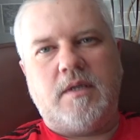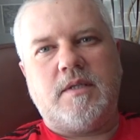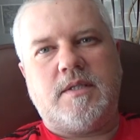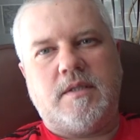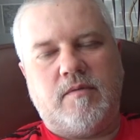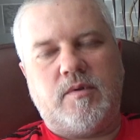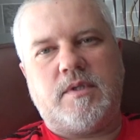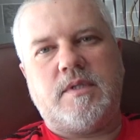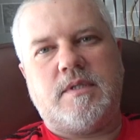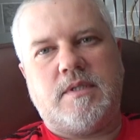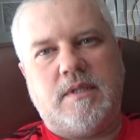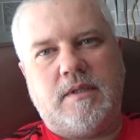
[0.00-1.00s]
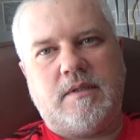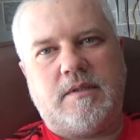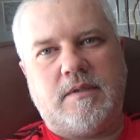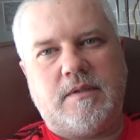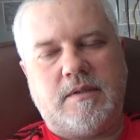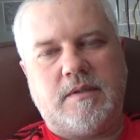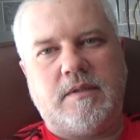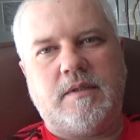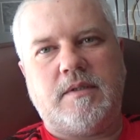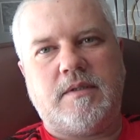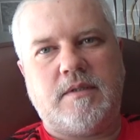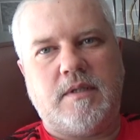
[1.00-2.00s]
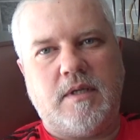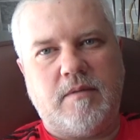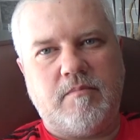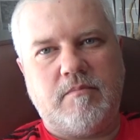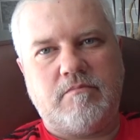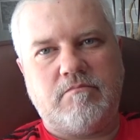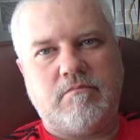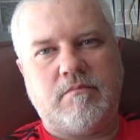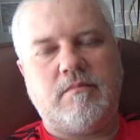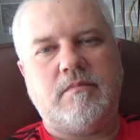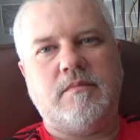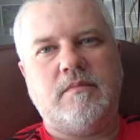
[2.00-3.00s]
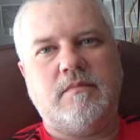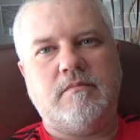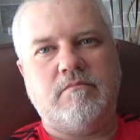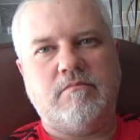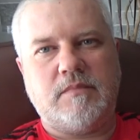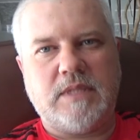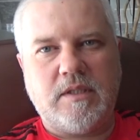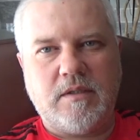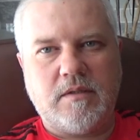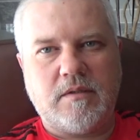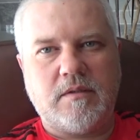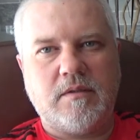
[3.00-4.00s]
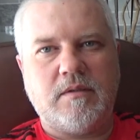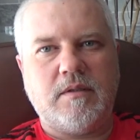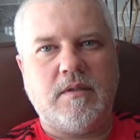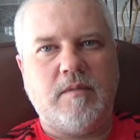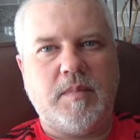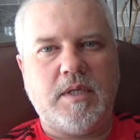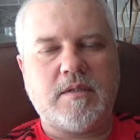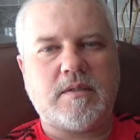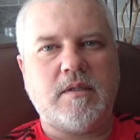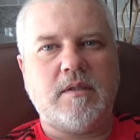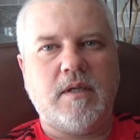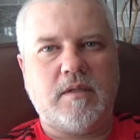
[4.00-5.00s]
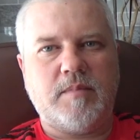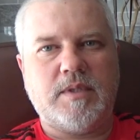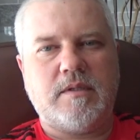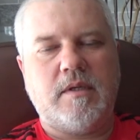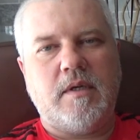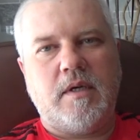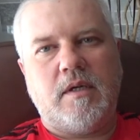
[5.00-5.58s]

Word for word: сегодня сделать стрим и имеется надпись.